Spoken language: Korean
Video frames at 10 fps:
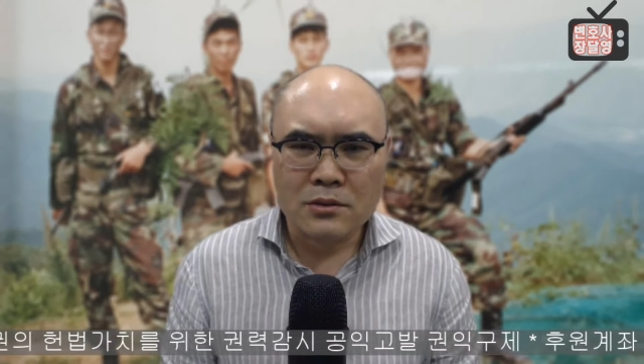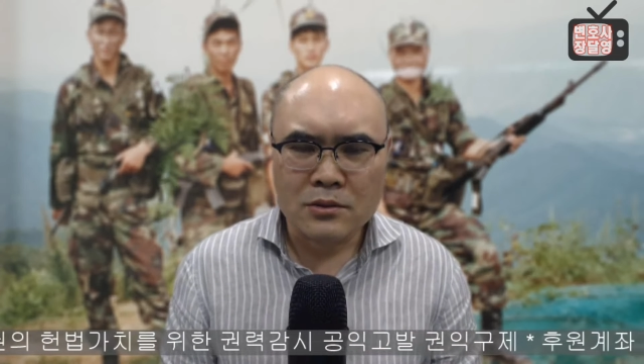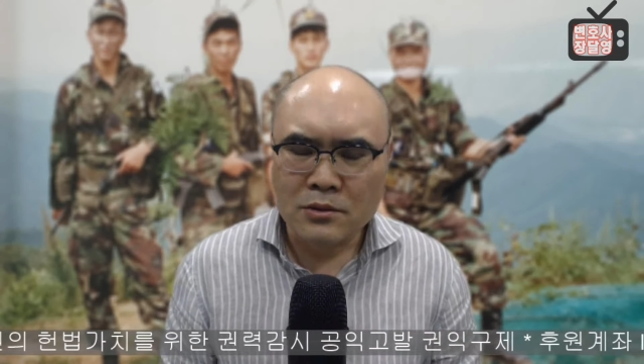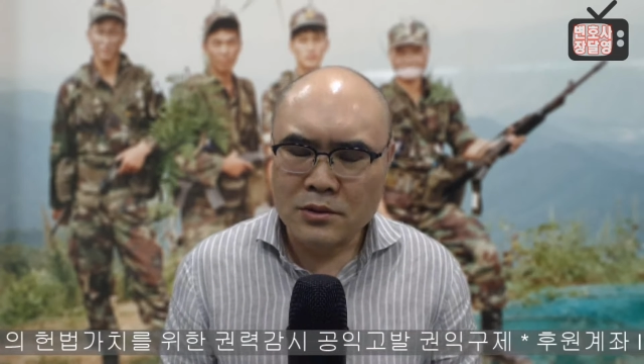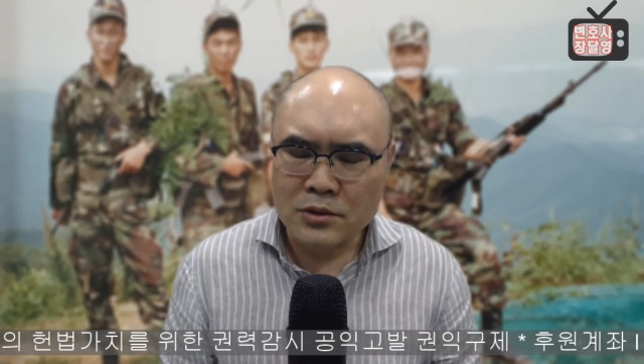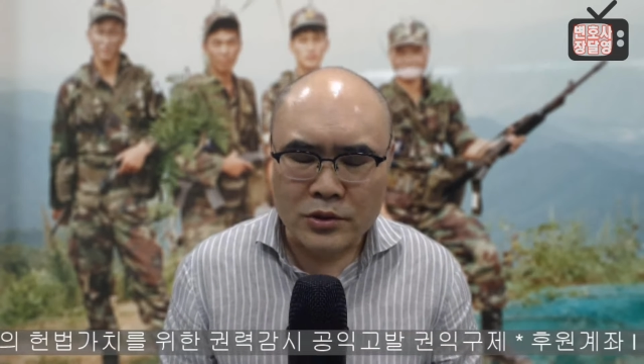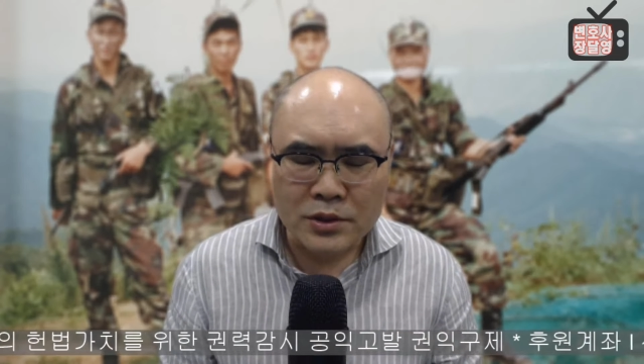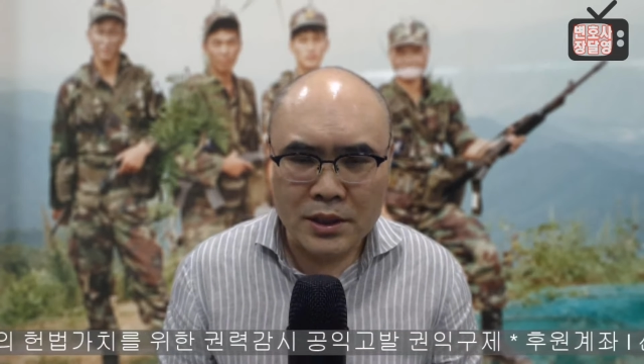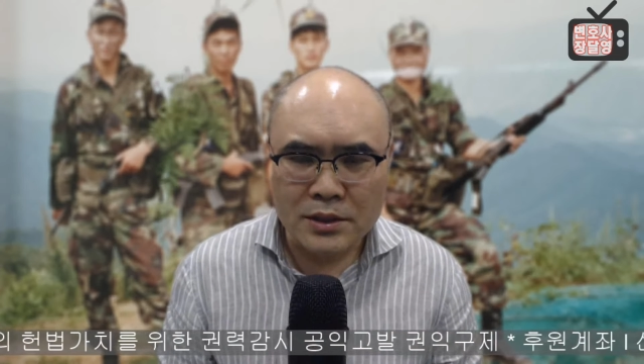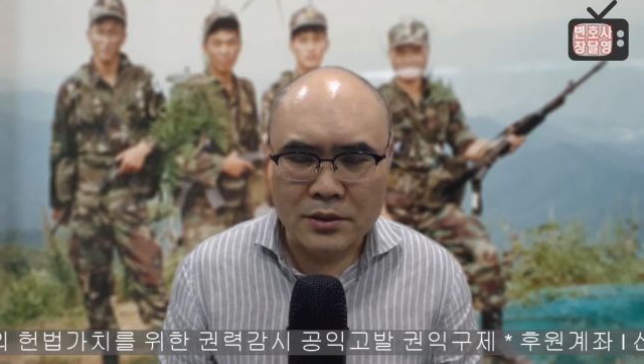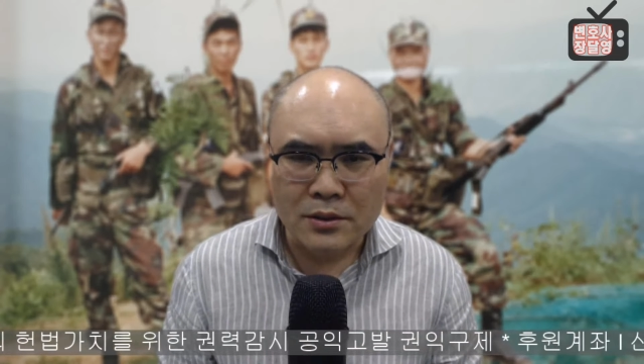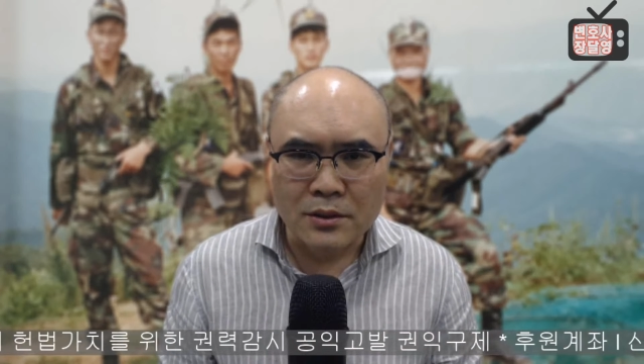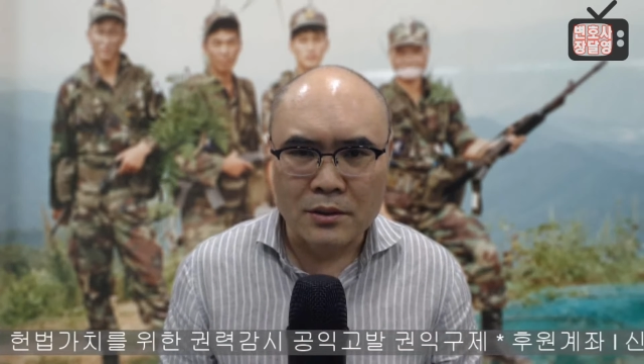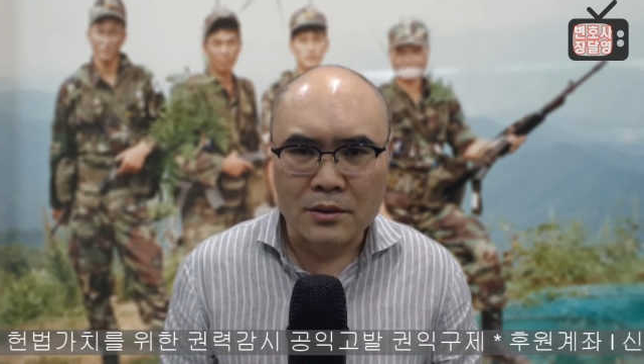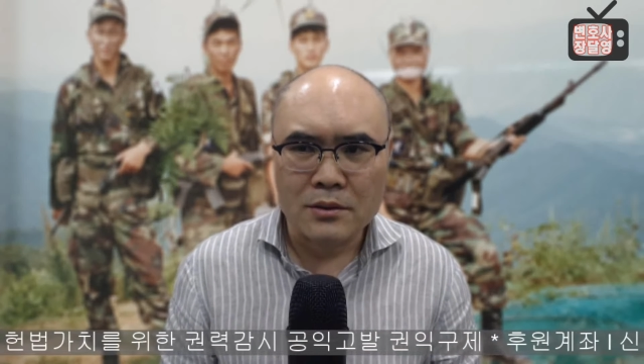저는
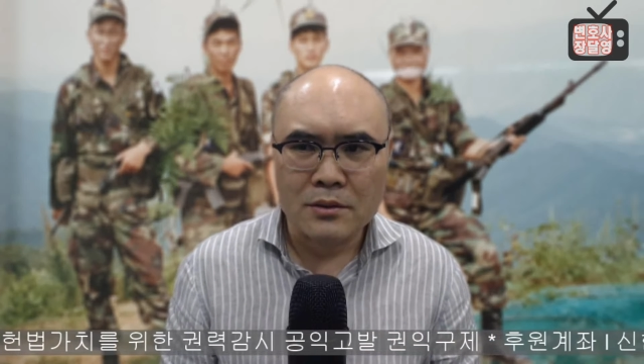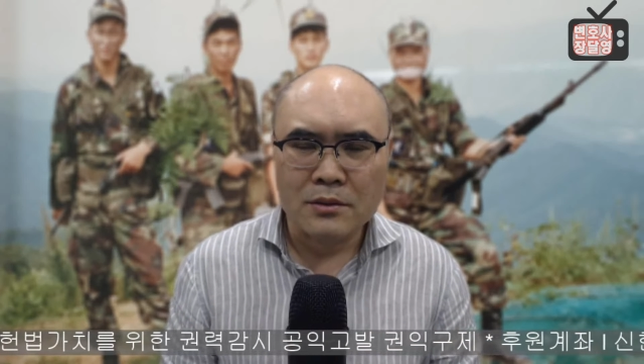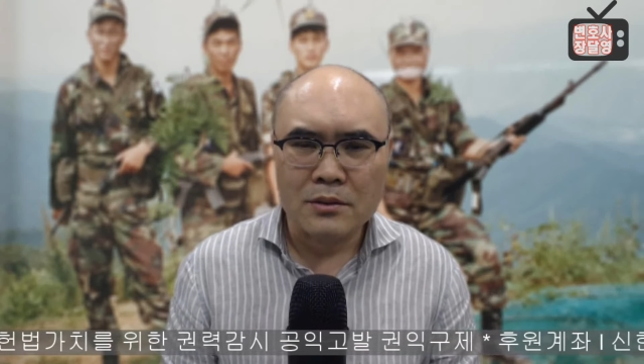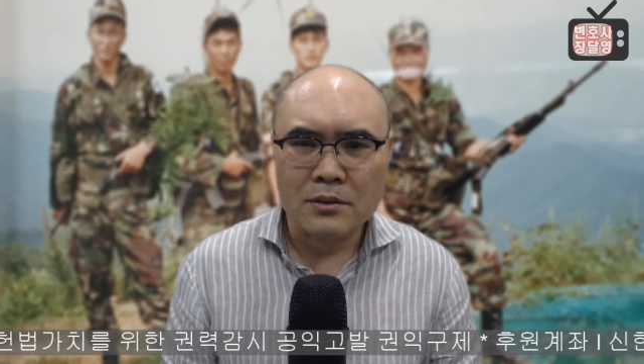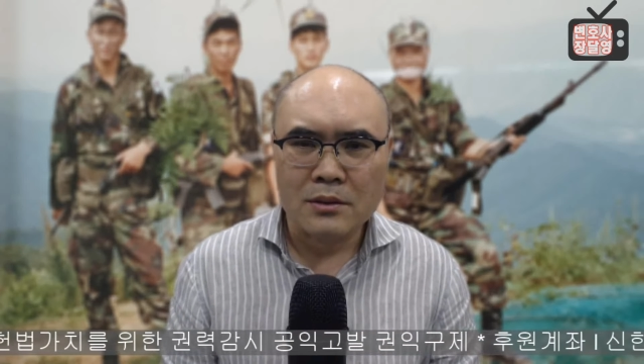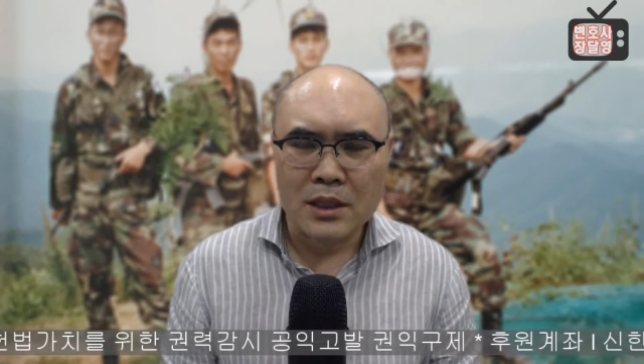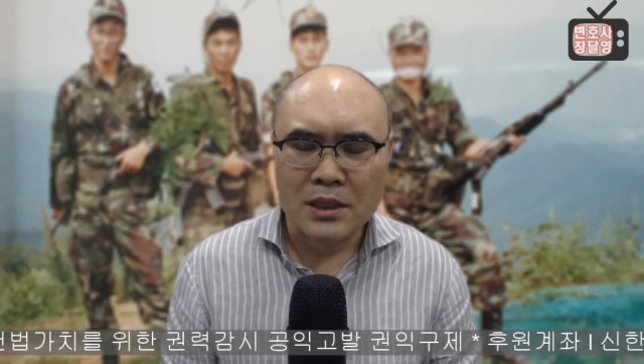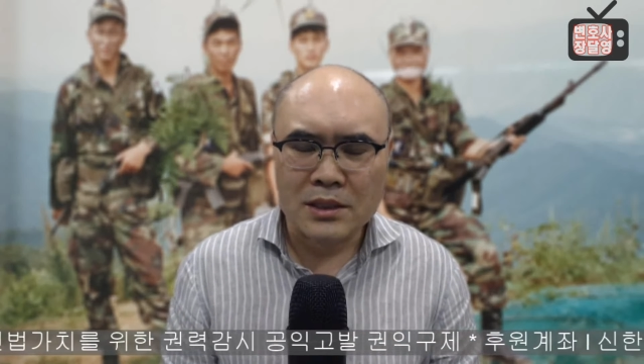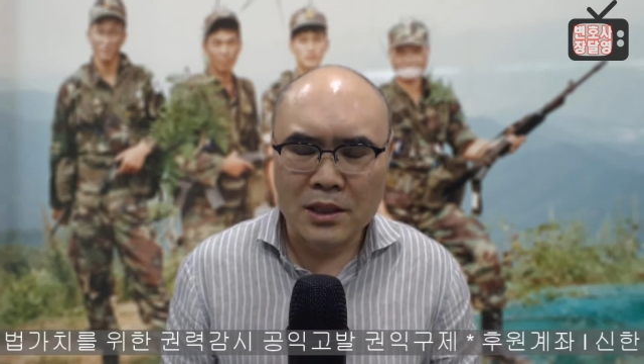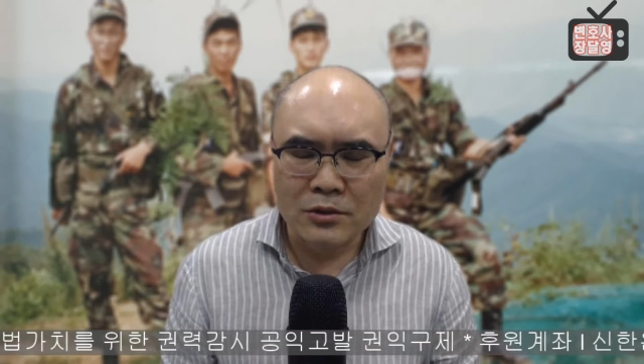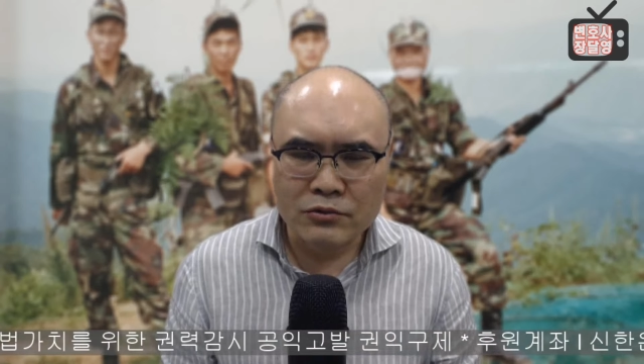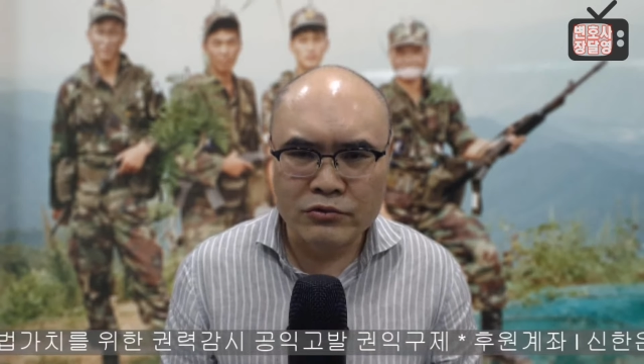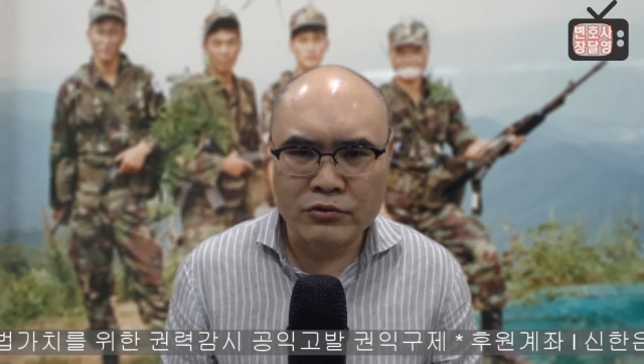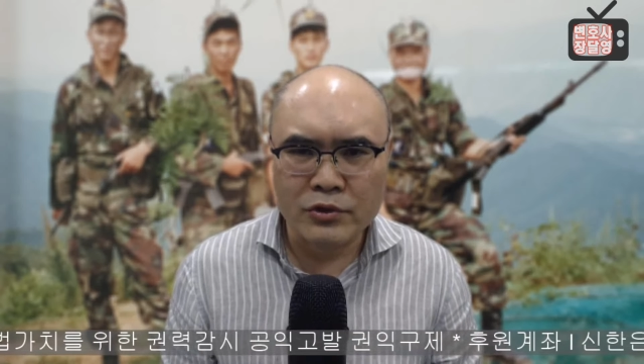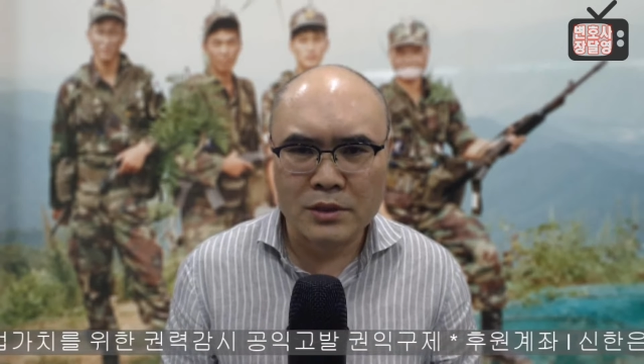전쟁에서 가장
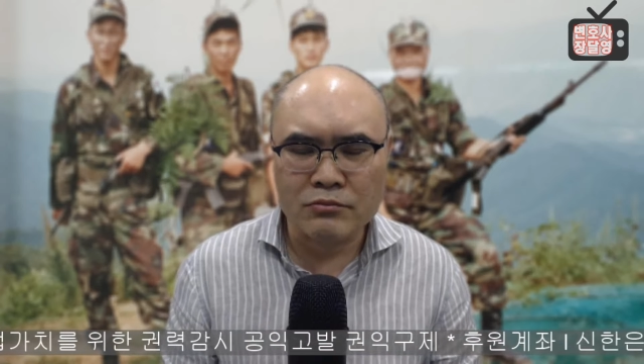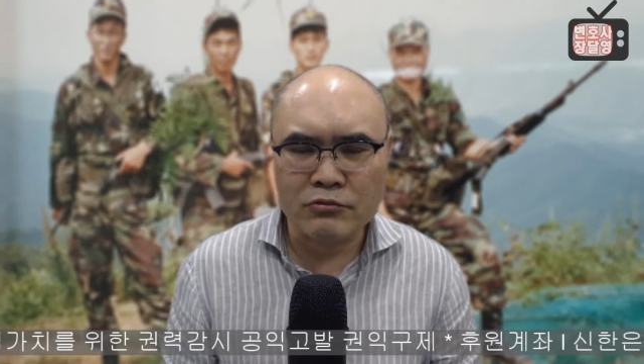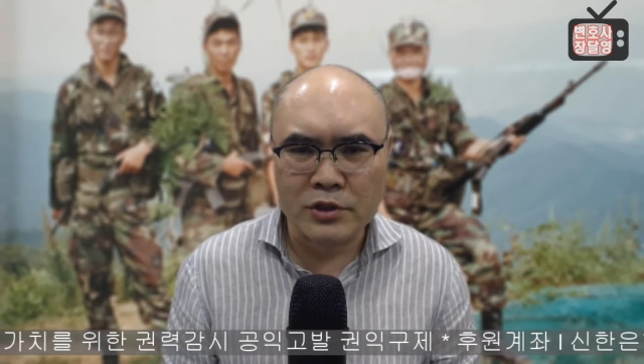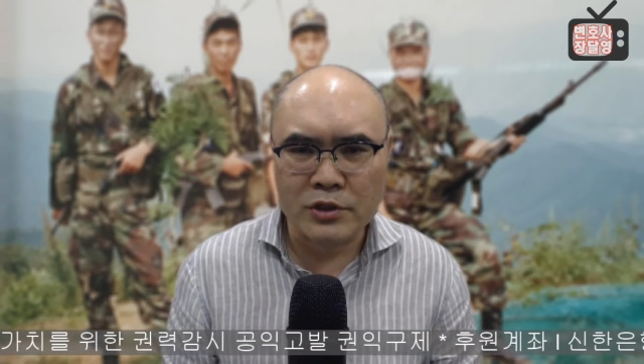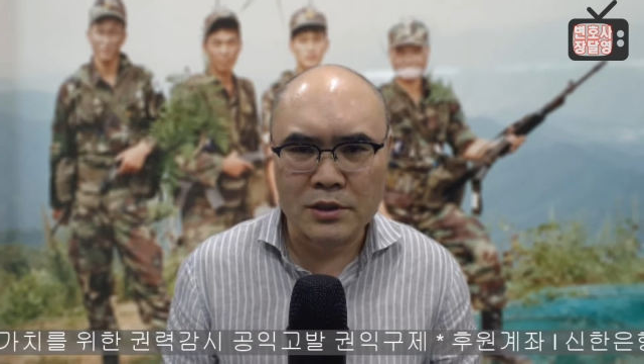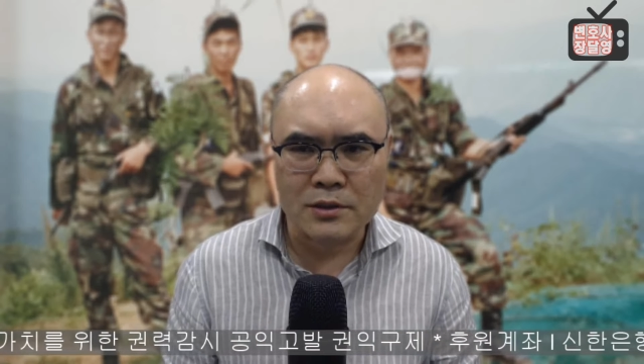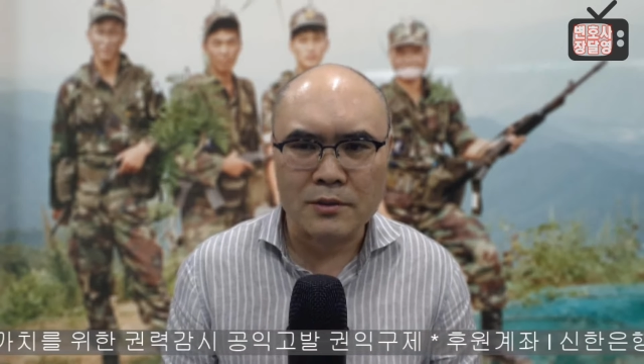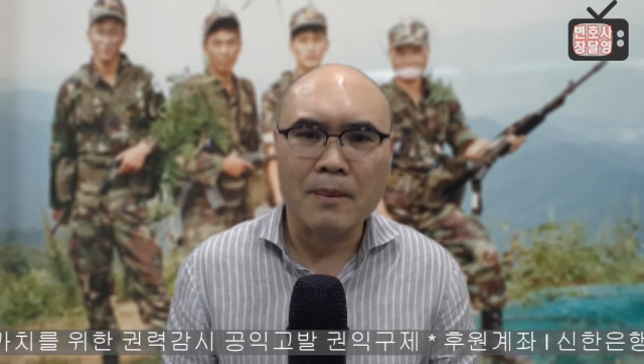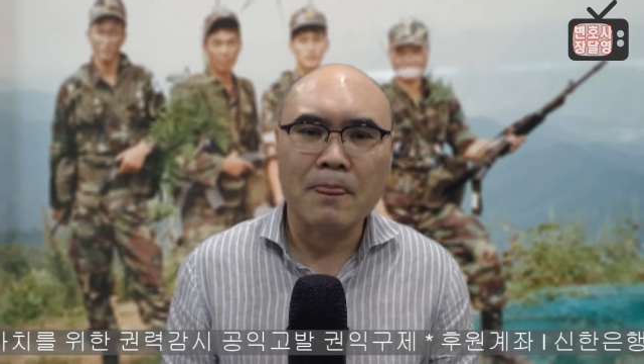중요한 무기는